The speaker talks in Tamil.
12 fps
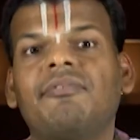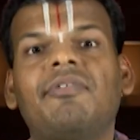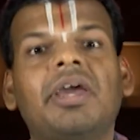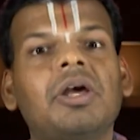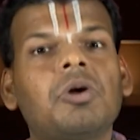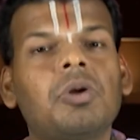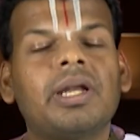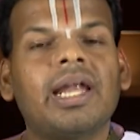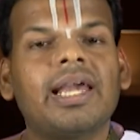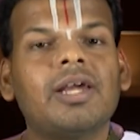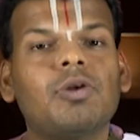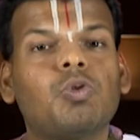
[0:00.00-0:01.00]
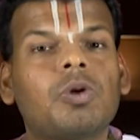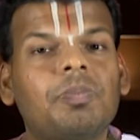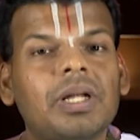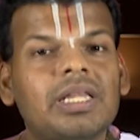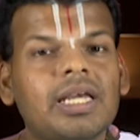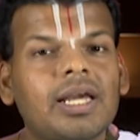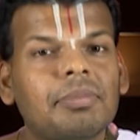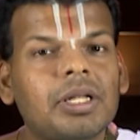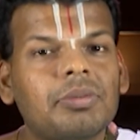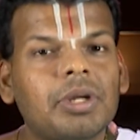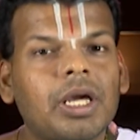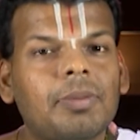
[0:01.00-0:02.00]
வேறொரு நிலையில் உற்பத்தி
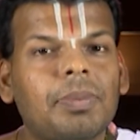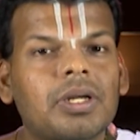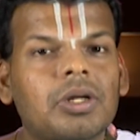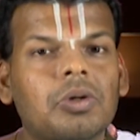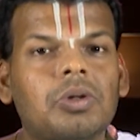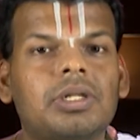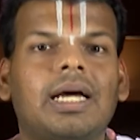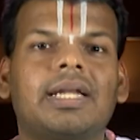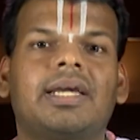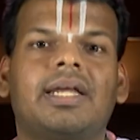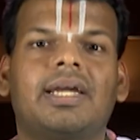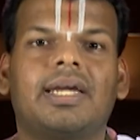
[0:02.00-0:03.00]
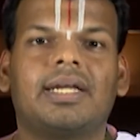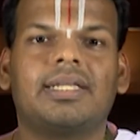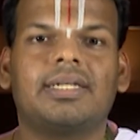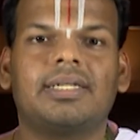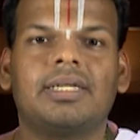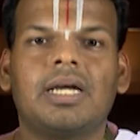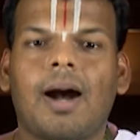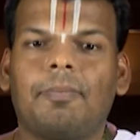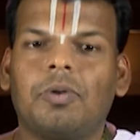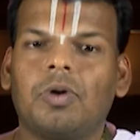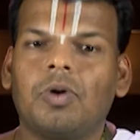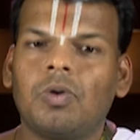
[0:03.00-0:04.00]
என்பதும் ஏற்பட்டு கொண்டுதான் இருக்கிறது
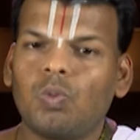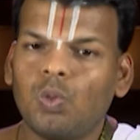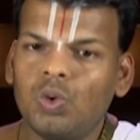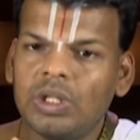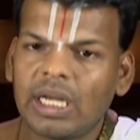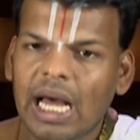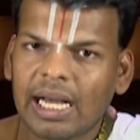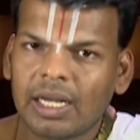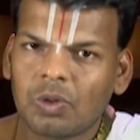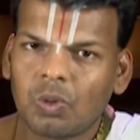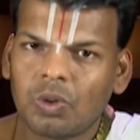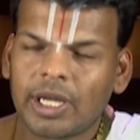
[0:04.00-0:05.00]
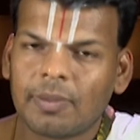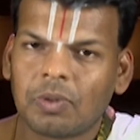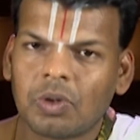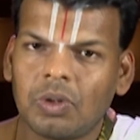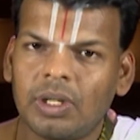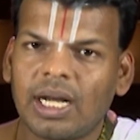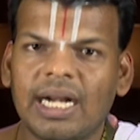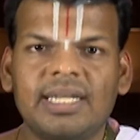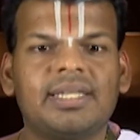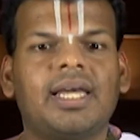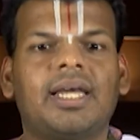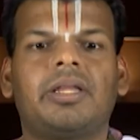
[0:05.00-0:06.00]
அப்போது உண்டாகக்கூடிய பொருள்
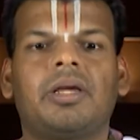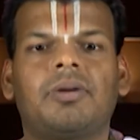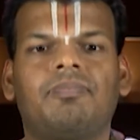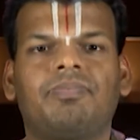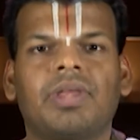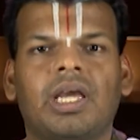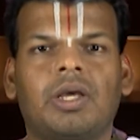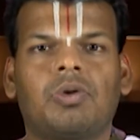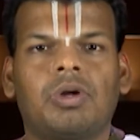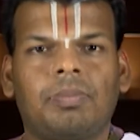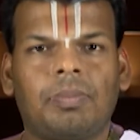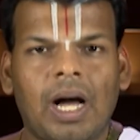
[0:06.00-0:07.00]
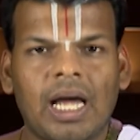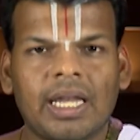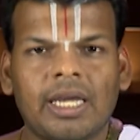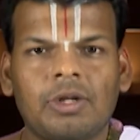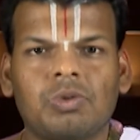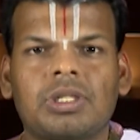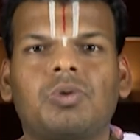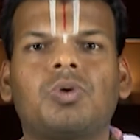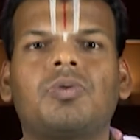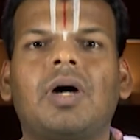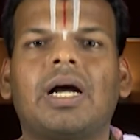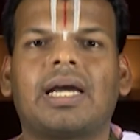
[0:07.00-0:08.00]
அழிந்தே தீரும் இன்றைக்கி ஒரு பானைன்னு ஒருத்தர்
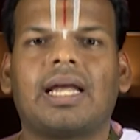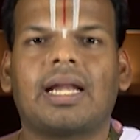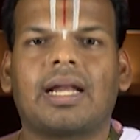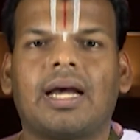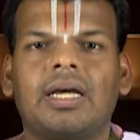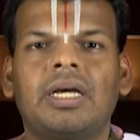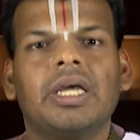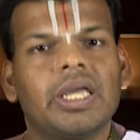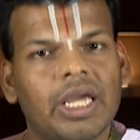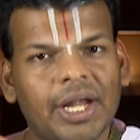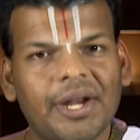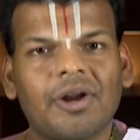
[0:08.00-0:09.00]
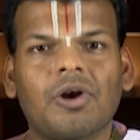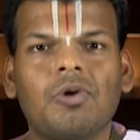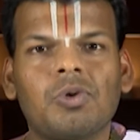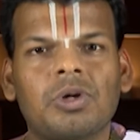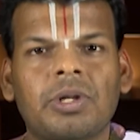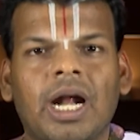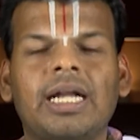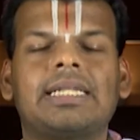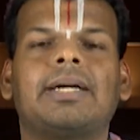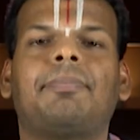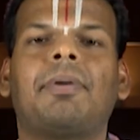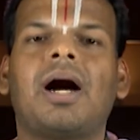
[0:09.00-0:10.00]
உருவாக்குறாருனா என்றோ ஒரு நாள்
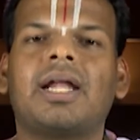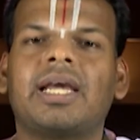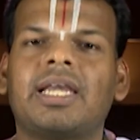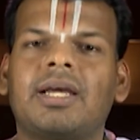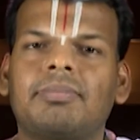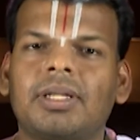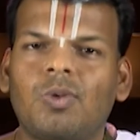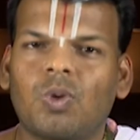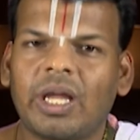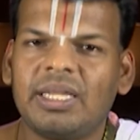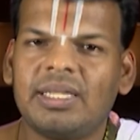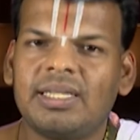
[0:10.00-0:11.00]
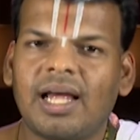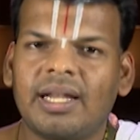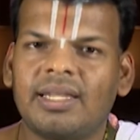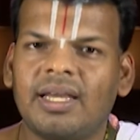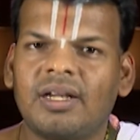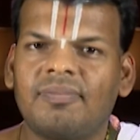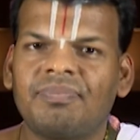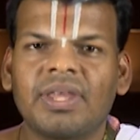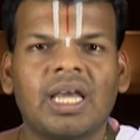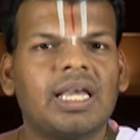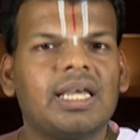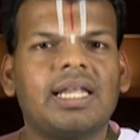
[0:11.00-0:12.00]
அந்த பானை என்பது உடைந்து தான் தீரும்
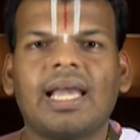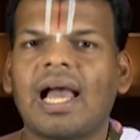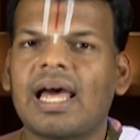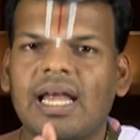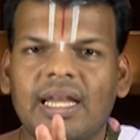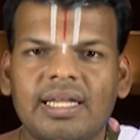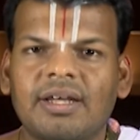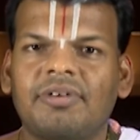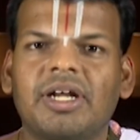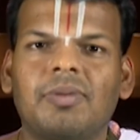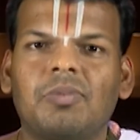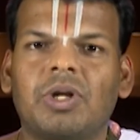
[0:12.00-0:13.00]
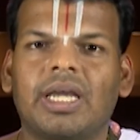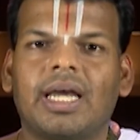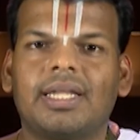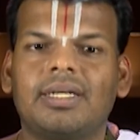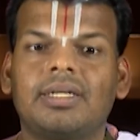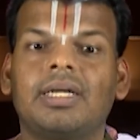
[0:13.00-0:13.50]
இதை யாராலையும் தவிர்க்க முடியாது